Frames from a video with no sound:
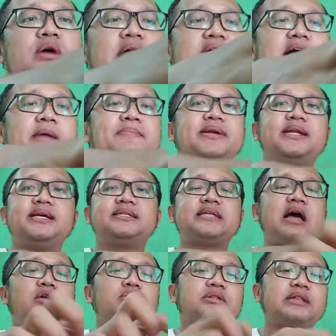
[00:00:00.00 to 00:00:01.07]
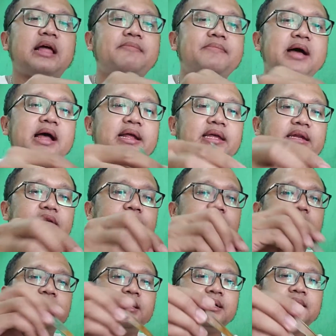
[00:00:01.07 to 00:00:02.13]
suka agak pedes aku tambahin
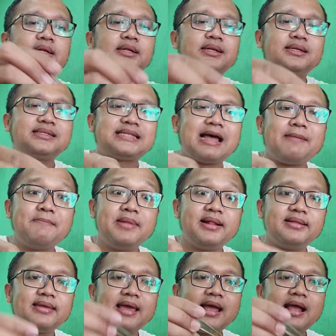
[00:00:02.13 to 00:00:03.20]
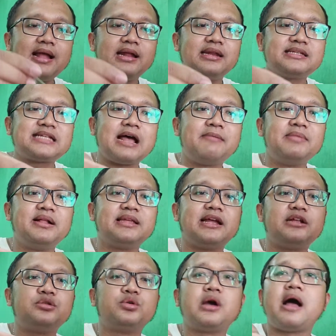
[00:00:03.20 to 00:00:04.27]
sambelnya ini
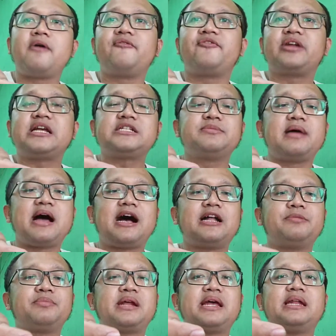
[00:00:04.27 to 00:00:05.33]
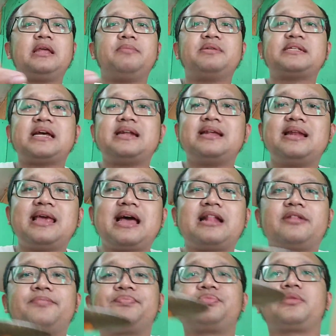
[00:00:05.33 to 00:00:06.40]
sambelnya juga fresh banget bre ini bisa
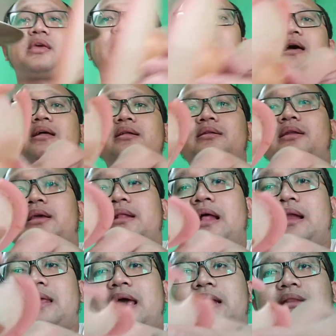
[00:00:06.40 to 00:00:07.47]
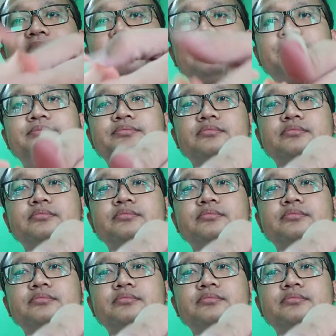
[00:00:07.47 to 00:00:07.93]
dilihat ya lihat lihatin